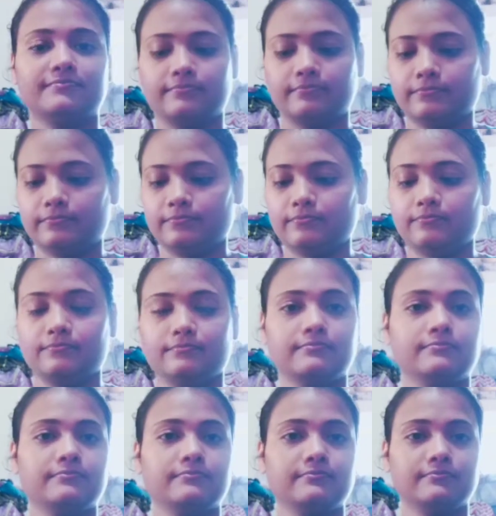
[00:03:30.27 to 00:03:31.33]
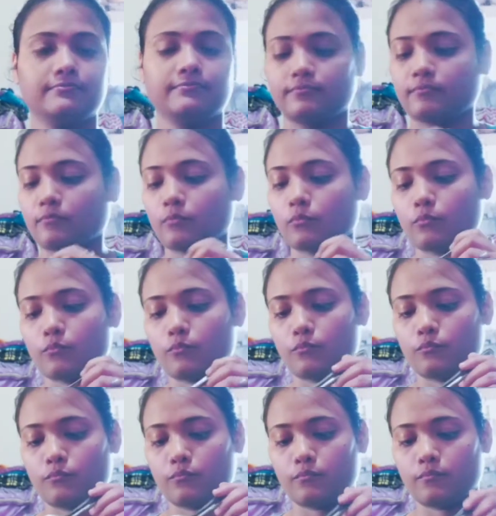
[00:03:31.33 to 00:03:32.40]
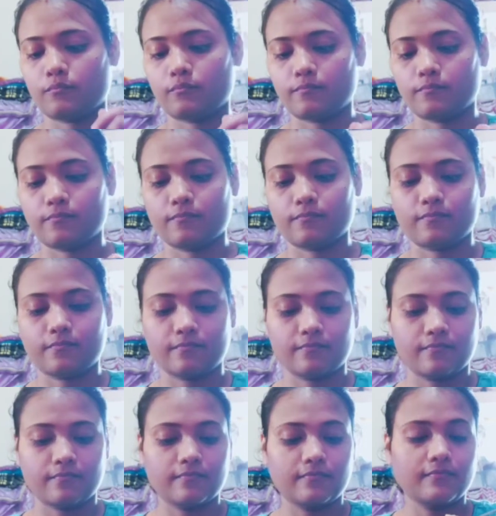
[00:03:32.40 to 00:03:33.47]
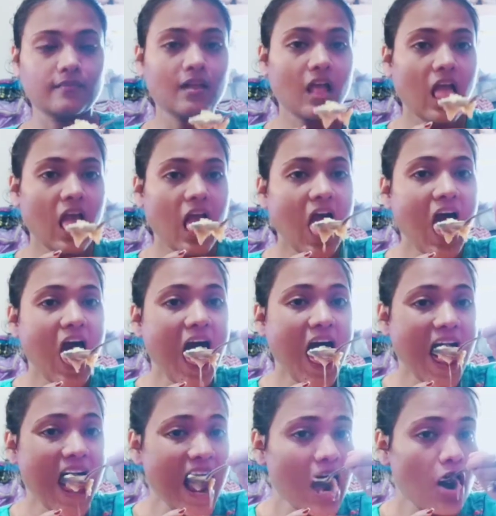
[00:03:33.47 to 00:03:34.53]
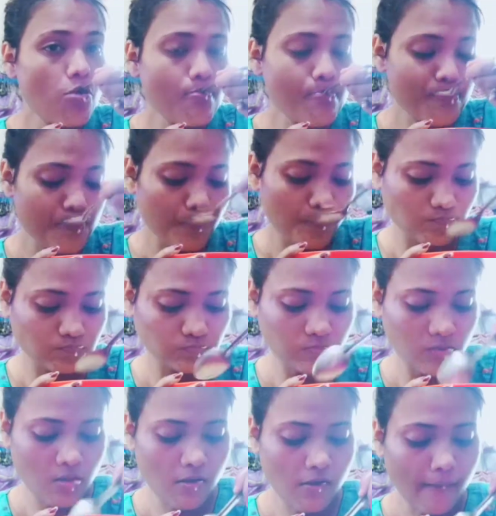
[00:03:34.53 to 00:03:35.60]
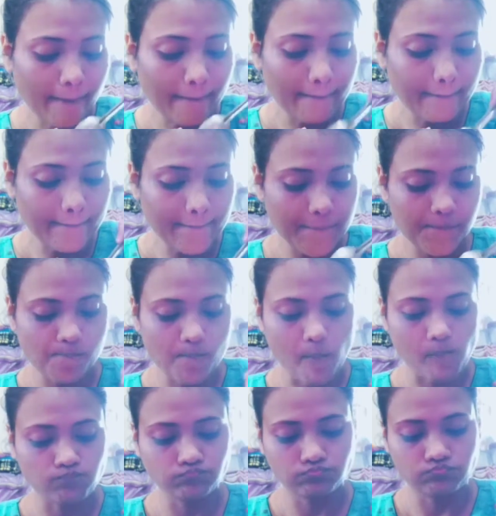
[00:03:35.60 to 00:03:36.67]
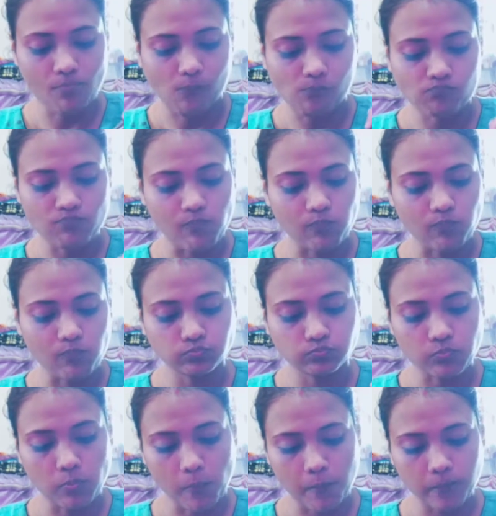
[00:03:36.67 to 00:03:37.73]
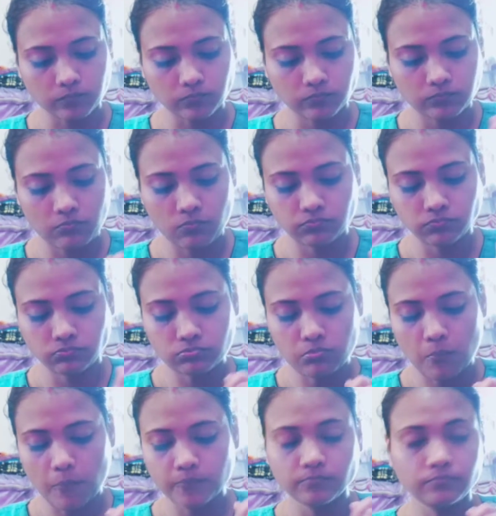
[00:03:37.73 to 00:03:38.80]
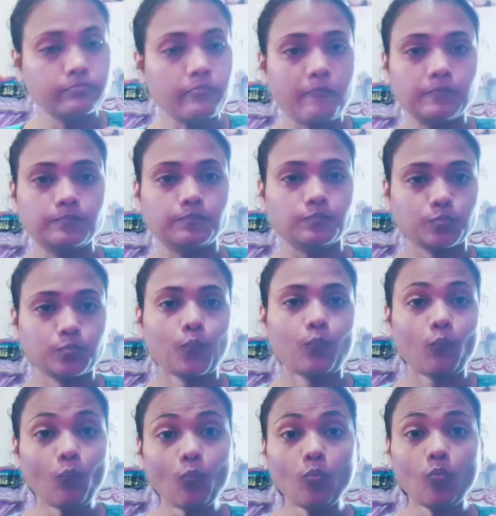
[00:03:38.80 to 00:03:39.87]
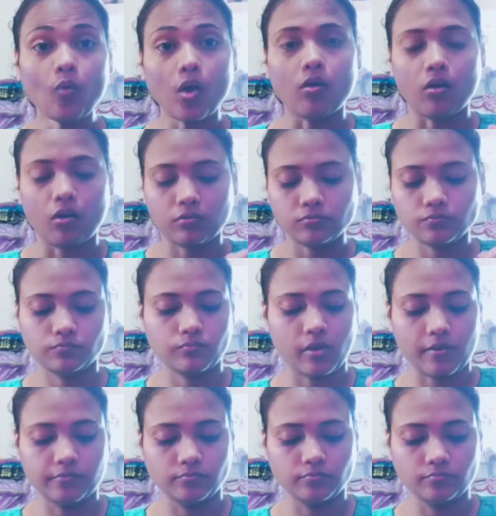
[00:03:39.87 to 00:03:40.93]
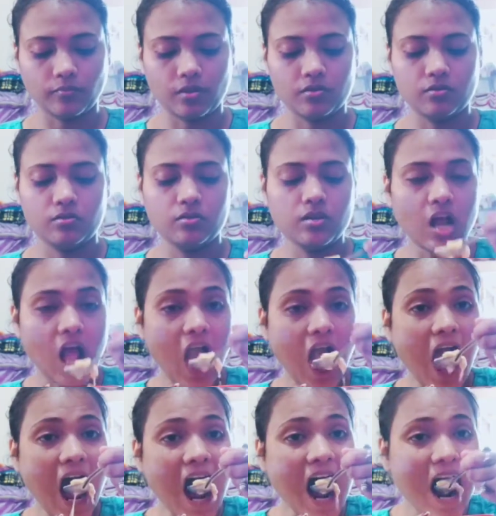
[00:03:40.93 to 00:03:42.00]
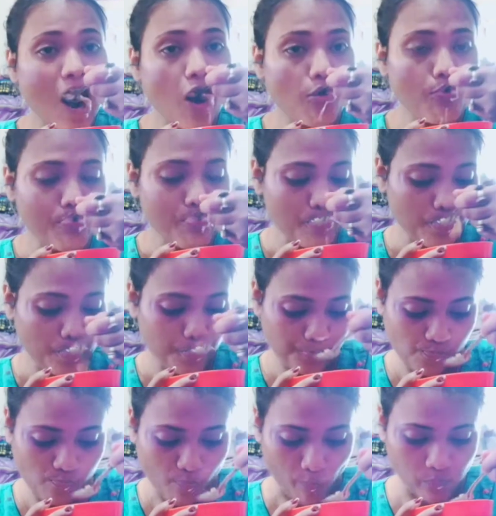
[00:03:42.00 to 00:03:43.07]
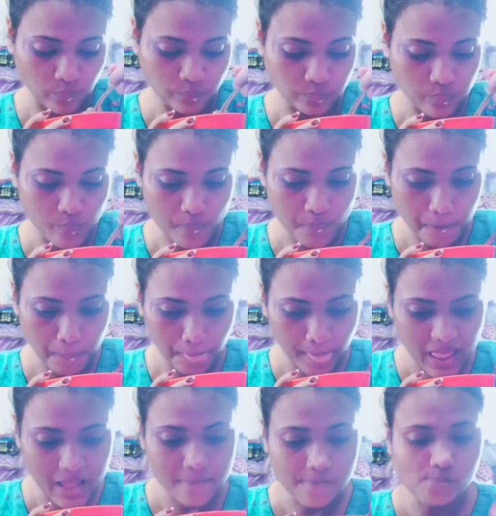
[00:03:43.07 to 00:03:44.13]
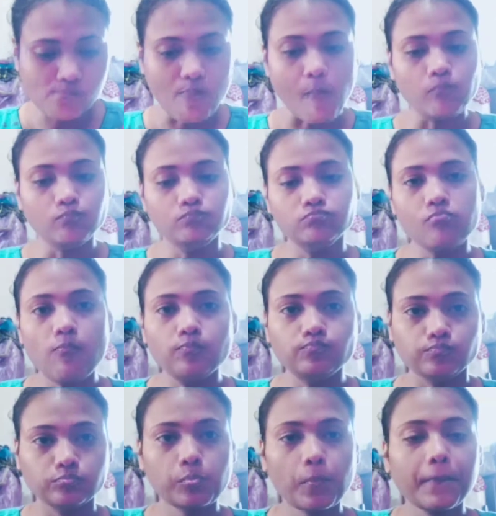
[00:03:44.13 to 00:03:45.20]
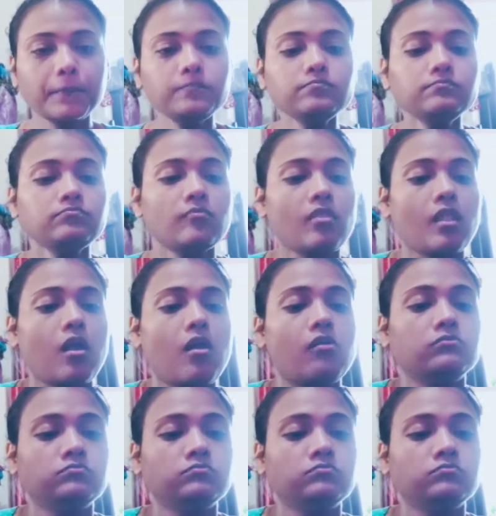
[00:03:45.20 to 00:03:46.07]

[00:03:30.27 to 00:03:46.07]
और ये देखिए मैं भी नाश्ता लेके आ गई हूँ तो मैं भी यहाँ पे कर लूँगी जल्दी से नाश्ता क्योंकि बहुत ज़ोरों की भूख लगी थी और साथ में ड्राई फ्रूट भी थोड़े से लाई हूँ वो भींगा हुआ था रात को ही हम लोग भिंगा के रख देते हैं उसको मैं या मेरे हस्बैंड कोई भी जिनको भी मतलब याद रहता है